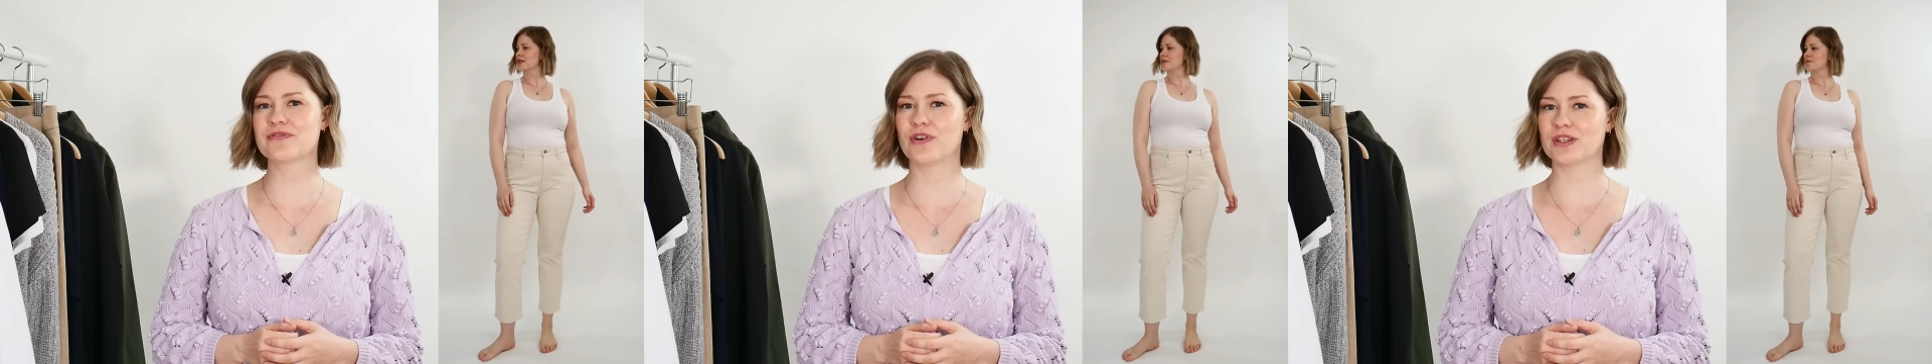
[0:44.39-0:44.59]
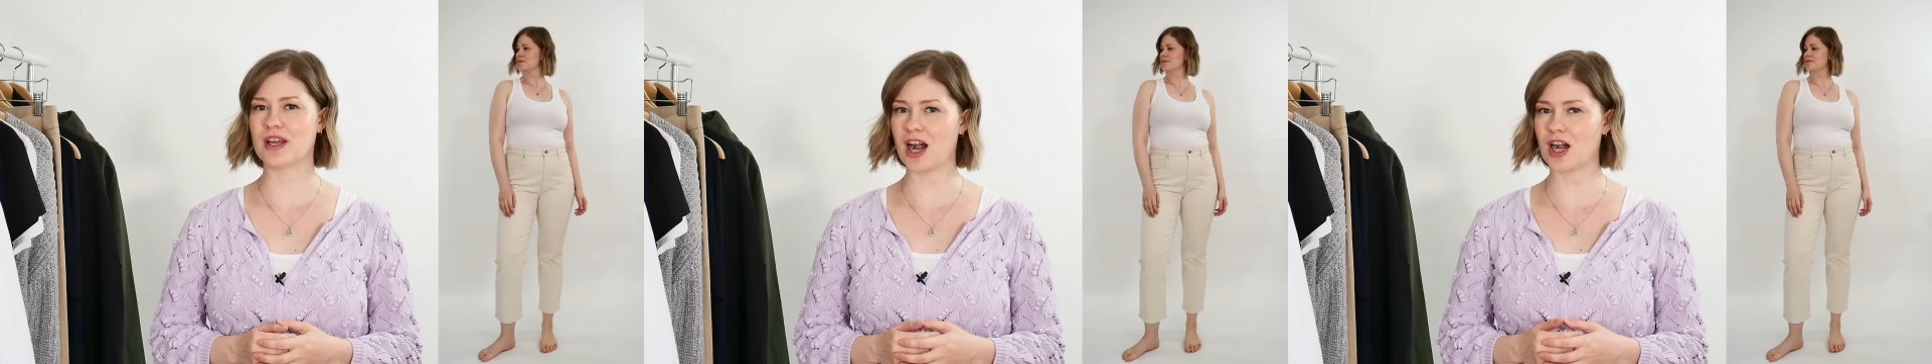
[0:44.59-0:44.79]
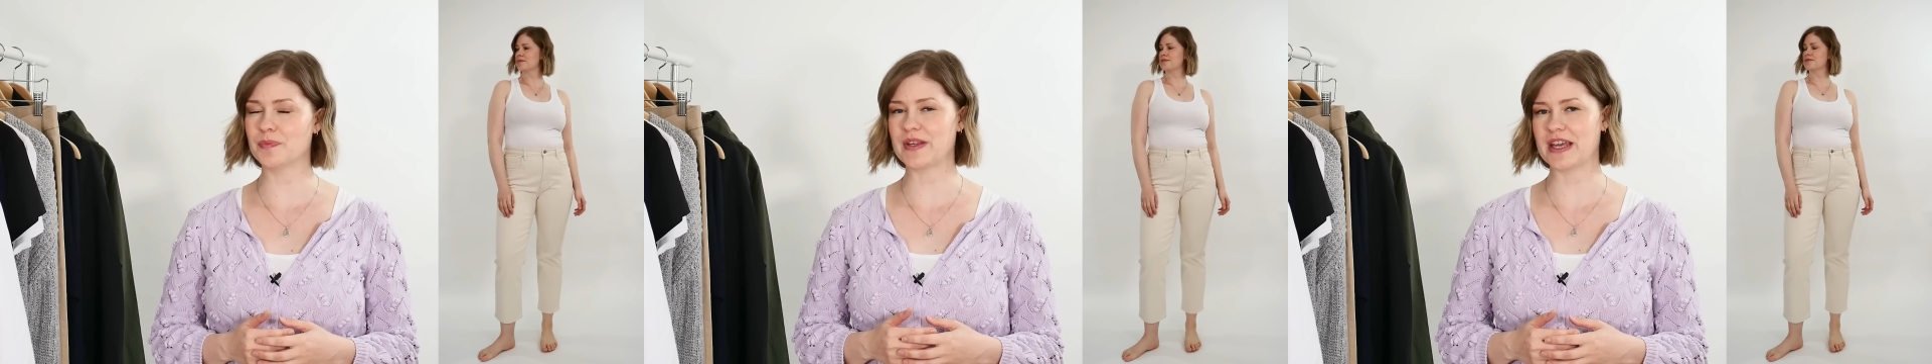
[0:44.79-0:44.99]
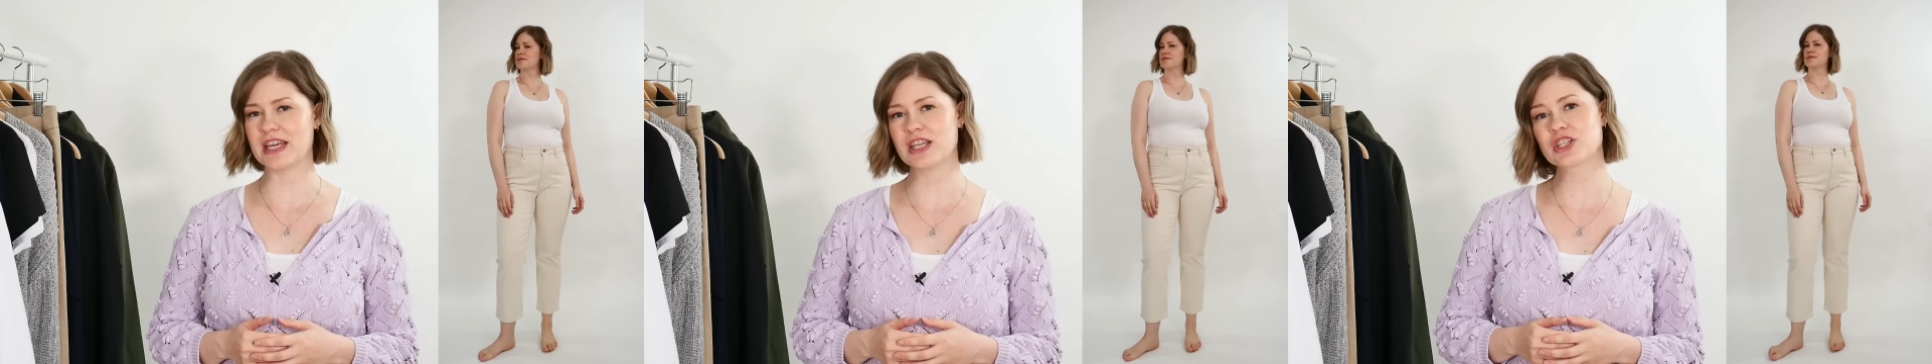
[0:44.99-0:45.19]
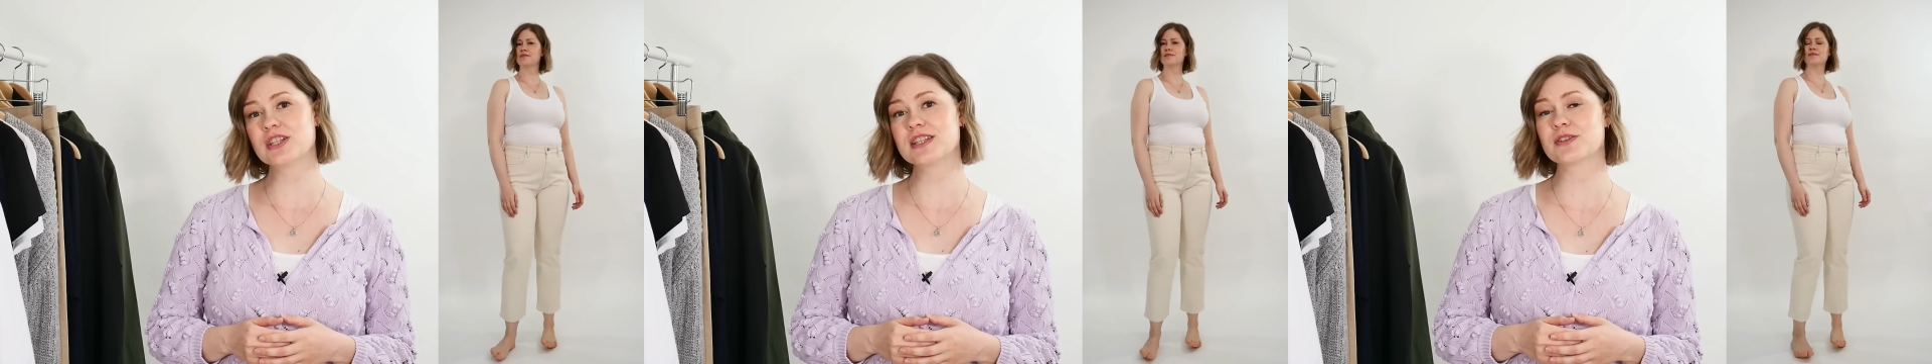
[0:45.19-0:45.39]
von Armed
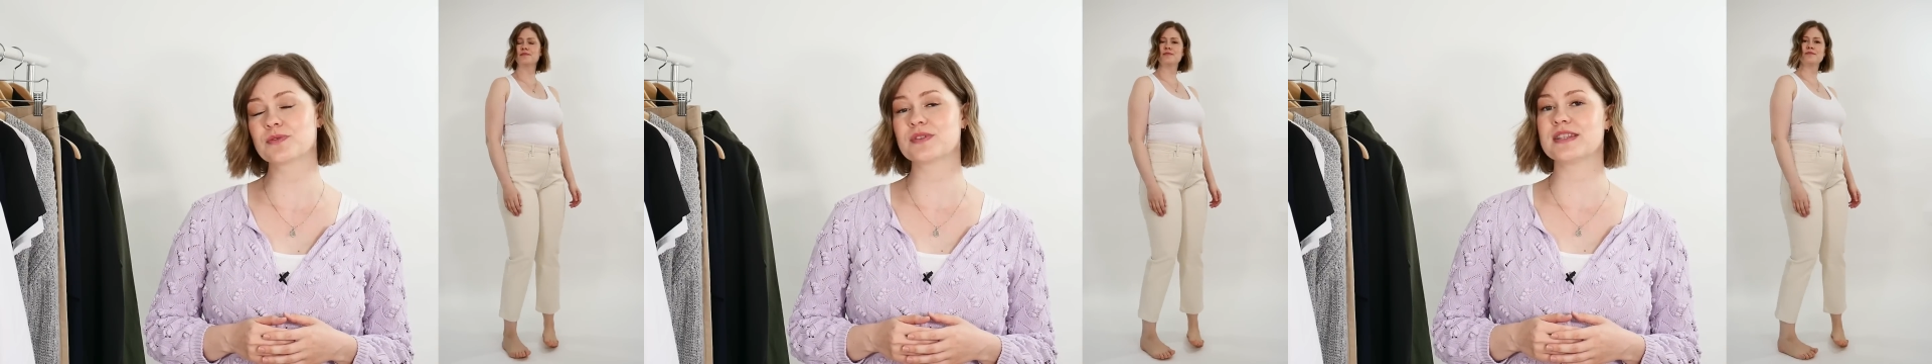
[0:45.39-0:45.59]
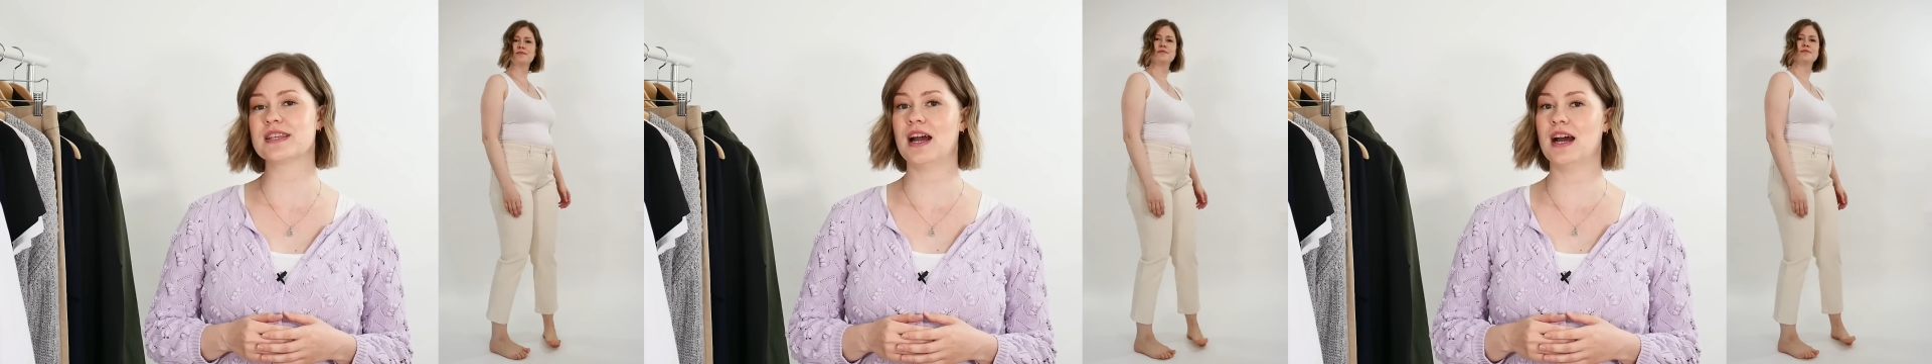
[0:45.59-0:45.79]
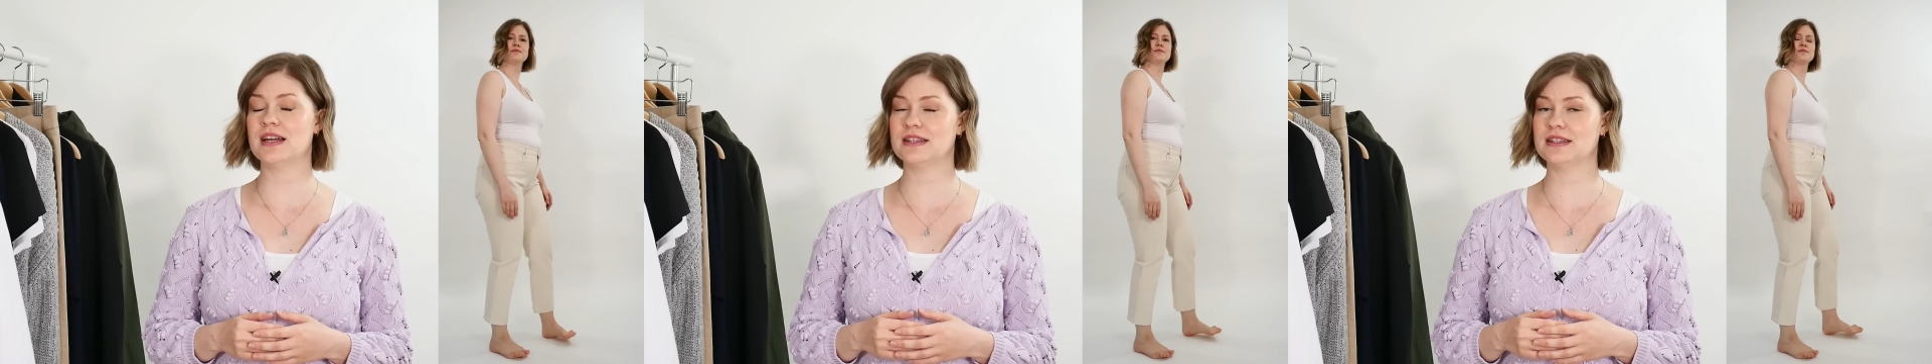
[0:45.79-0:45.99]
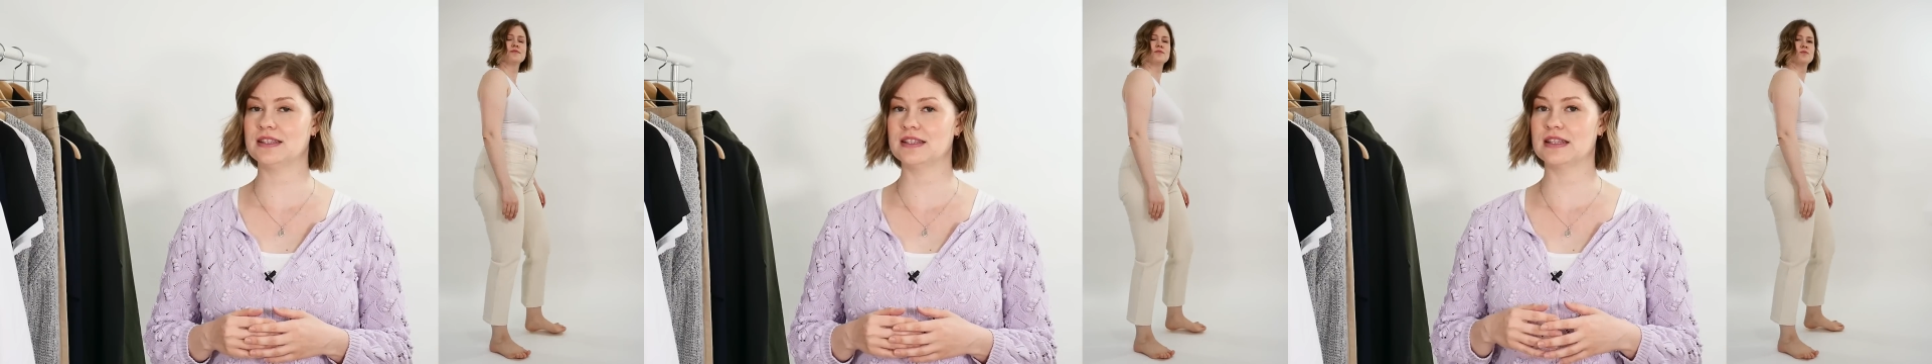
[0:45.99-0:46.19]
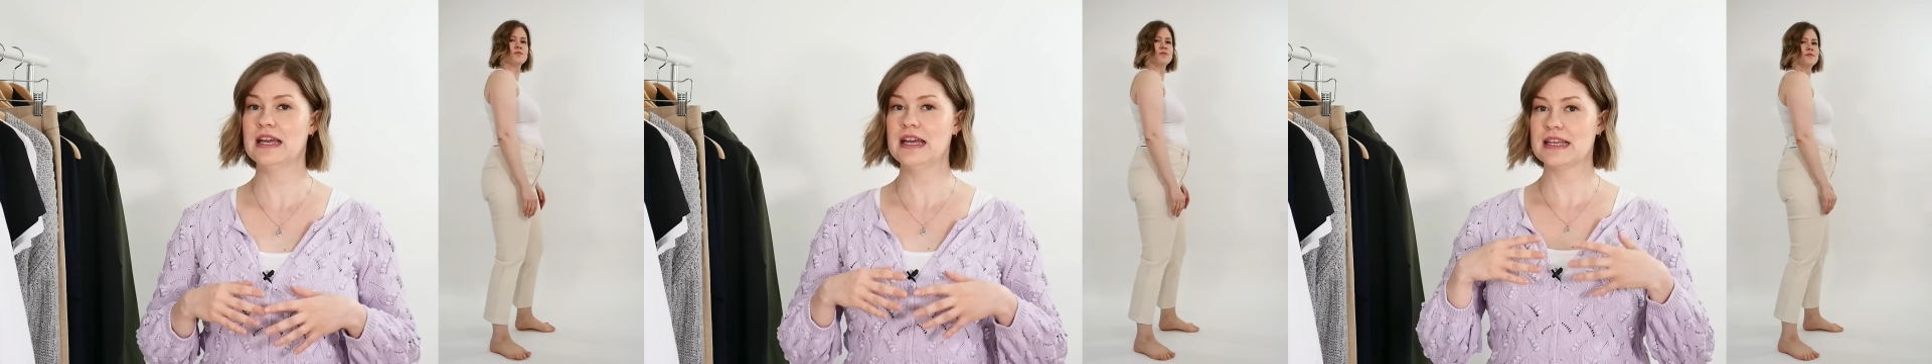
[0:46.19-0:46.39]
Angels und sie hat
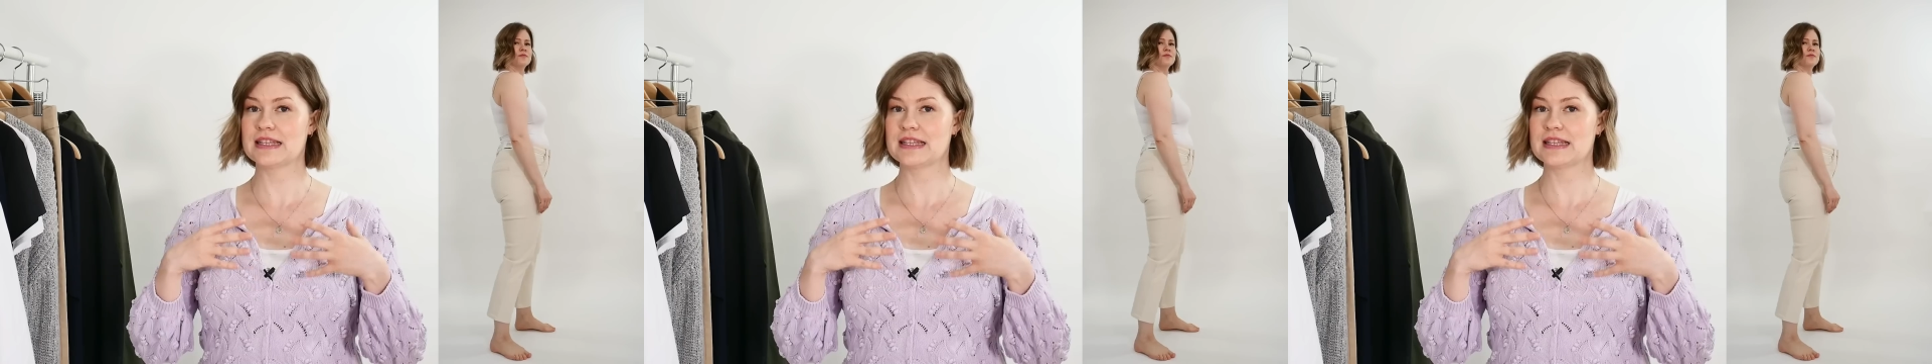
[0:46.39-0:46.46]
einen